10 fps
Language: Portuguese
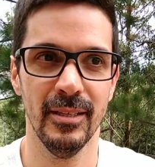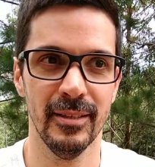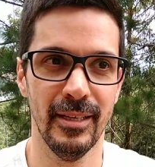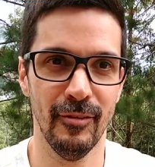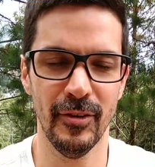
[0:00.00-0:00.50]

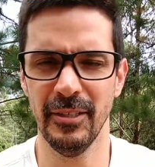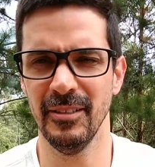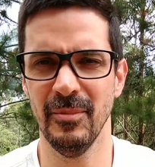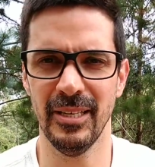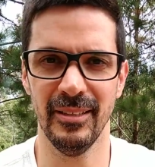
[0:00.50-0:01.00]
da
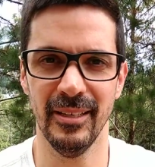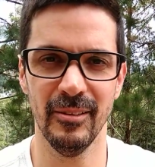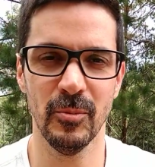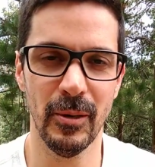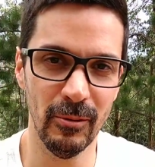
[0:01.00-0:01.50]
Fernanda Marinella,
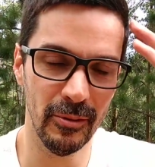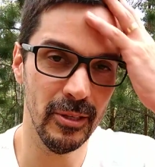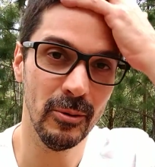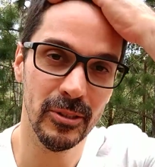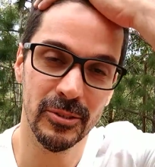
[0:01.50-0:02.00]
do Paulo
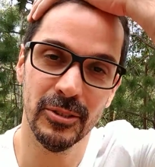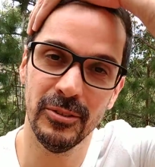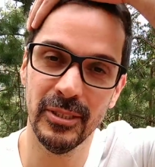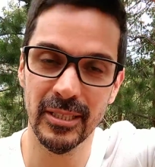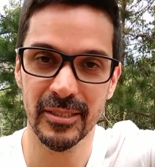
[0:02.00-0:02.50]
Nicolas, dois
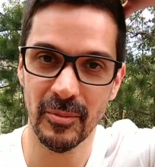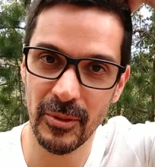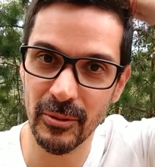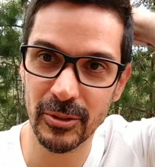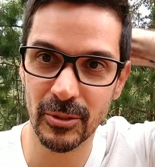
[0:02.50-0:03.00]
grandes
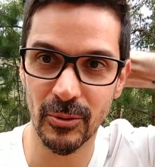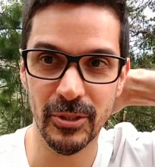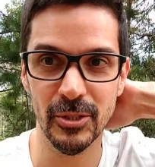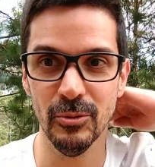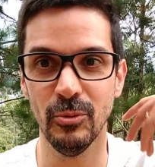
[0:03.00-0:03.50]
amigos,
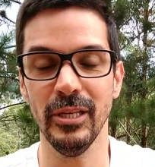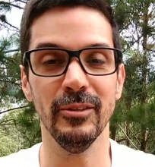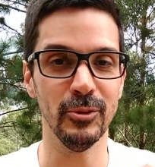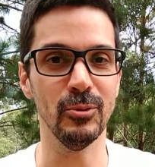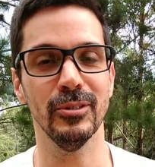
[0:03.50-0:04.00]
onde o William
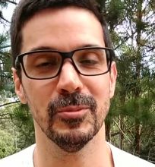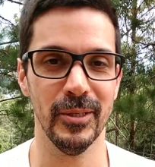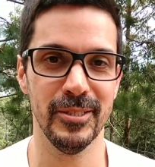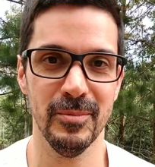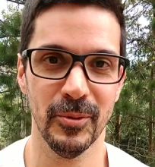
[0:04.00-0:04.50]
Douglas
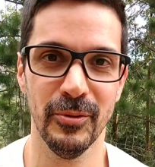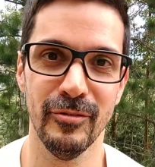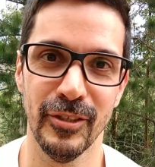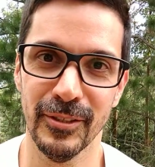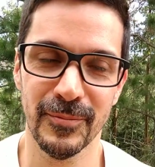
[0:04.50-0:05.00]
participou do
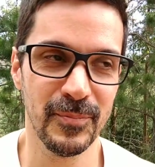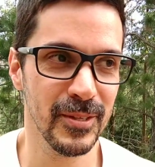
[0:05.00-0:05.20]
evento.